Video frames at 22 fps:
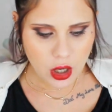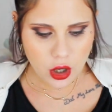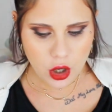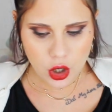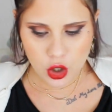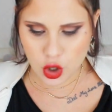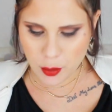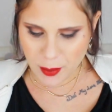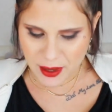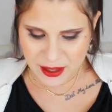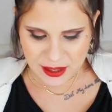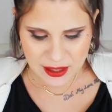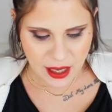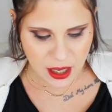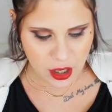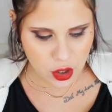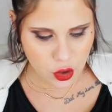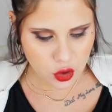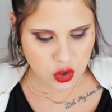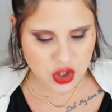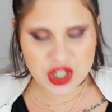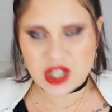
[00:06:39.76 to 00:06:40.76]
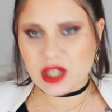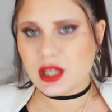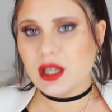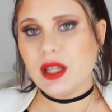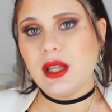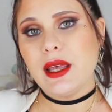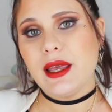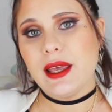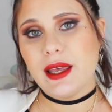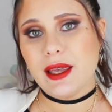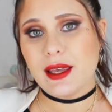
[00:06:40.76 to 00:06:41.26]
euh, le matelas allongé
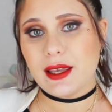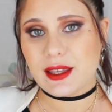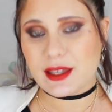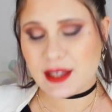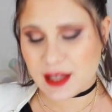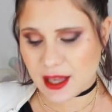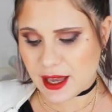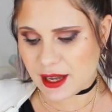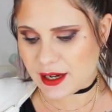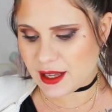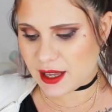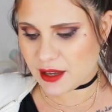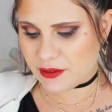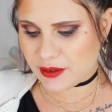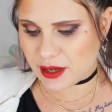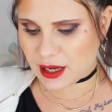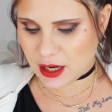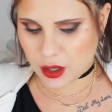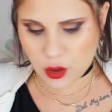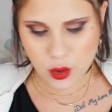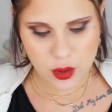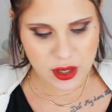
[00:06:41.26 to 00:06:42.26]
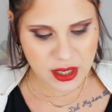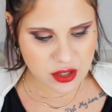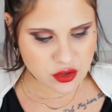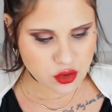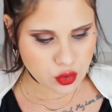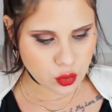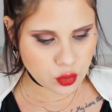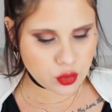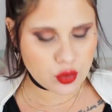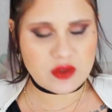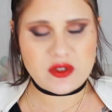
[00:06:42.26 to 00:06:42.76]
qui allait avec la
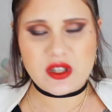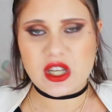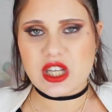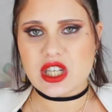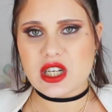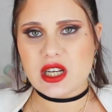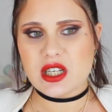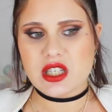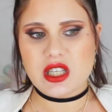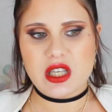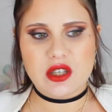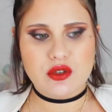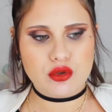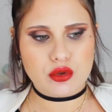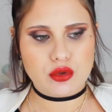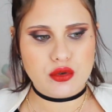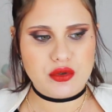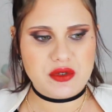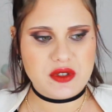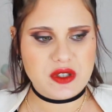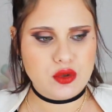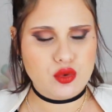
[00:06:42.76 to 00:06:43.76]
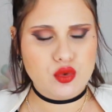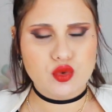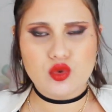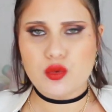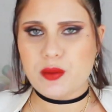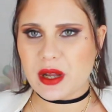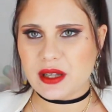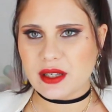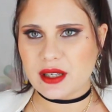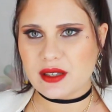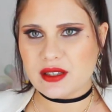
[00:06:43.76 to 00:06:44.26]
collection. Donc ça, je l'ai acheté sur le site
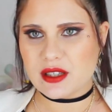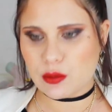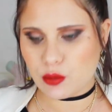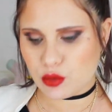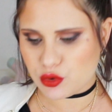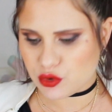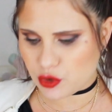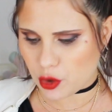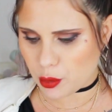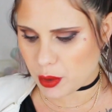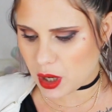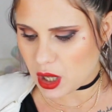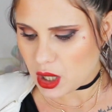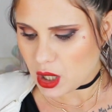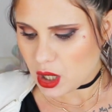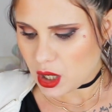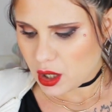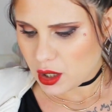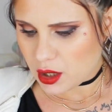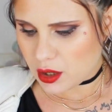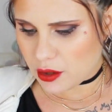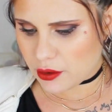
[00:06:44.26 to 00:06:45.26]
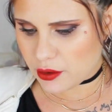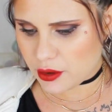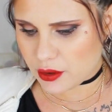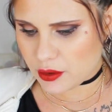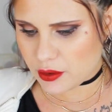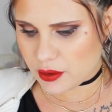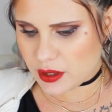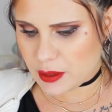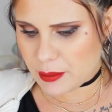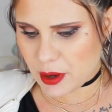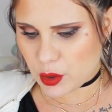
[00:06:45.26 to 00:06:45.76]
Doudou Planète, il me semble.
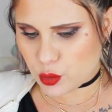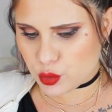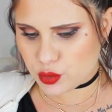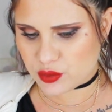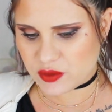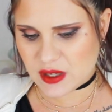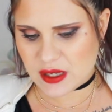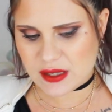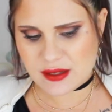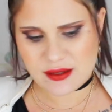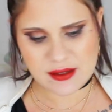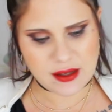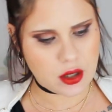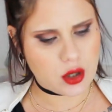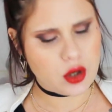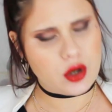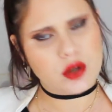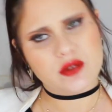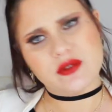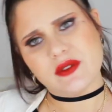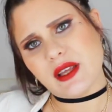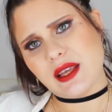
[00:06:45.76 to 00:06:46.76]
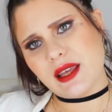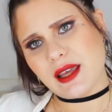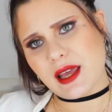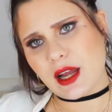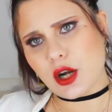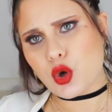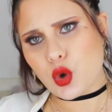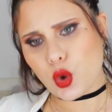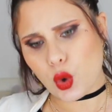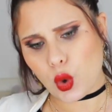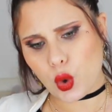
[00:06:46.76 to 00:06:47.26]
Euh, il m'a coûté 50 et
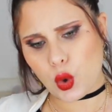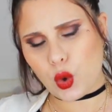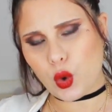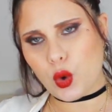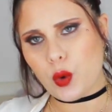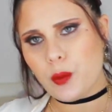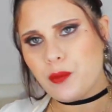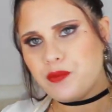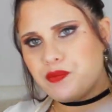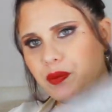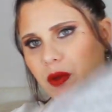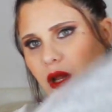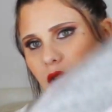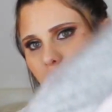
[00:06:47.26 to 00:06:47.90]
quelques euros.